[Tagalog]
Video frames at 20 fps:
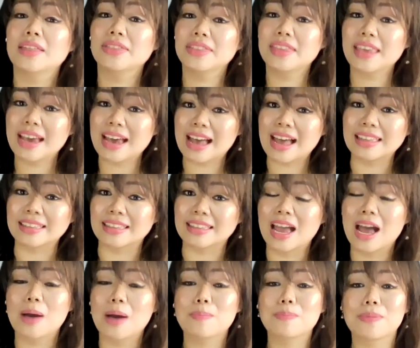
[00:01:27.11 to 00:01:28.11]
diyan
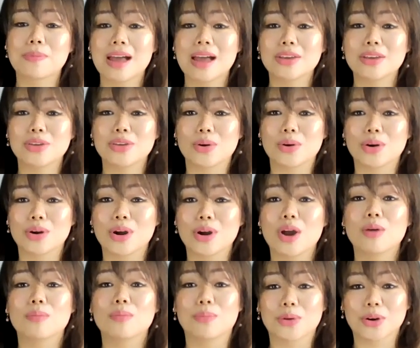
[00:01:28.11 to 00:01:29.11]
prior
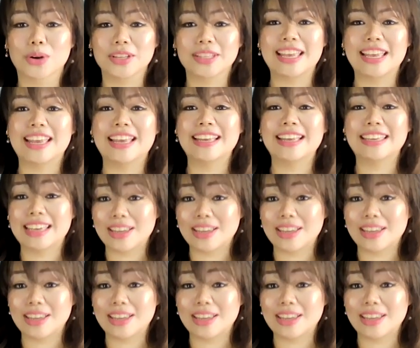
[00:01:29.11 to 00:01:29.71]
boarding.